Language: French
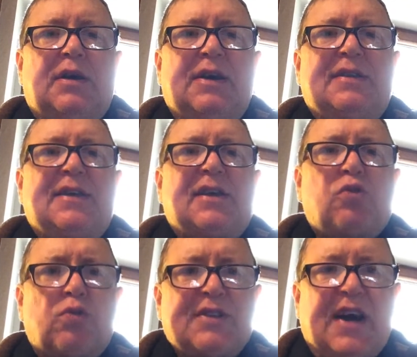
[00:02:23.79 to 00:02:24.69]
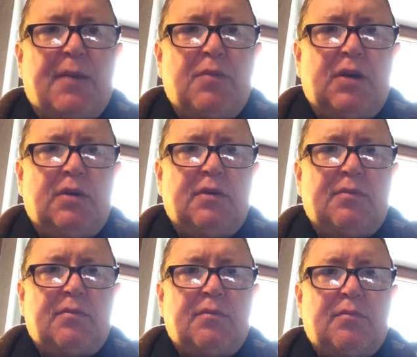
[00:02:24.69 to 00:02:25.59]
était comptable
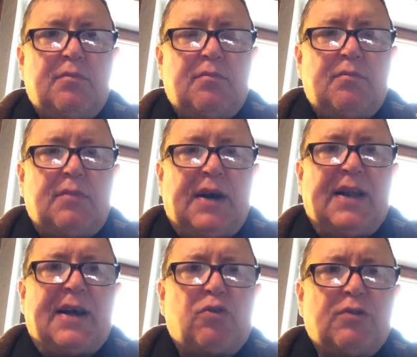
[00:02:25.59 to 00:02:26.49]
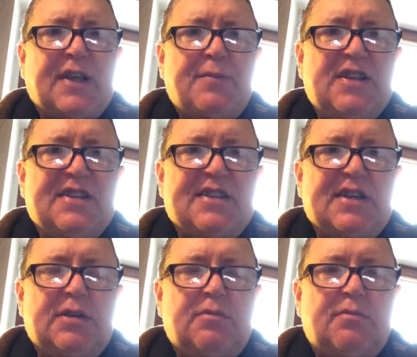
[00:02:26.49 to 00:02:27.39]
à la
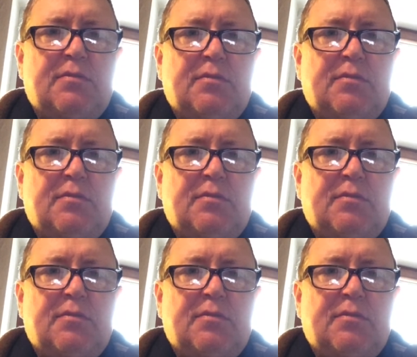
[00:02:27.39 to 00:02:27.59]
comptabilité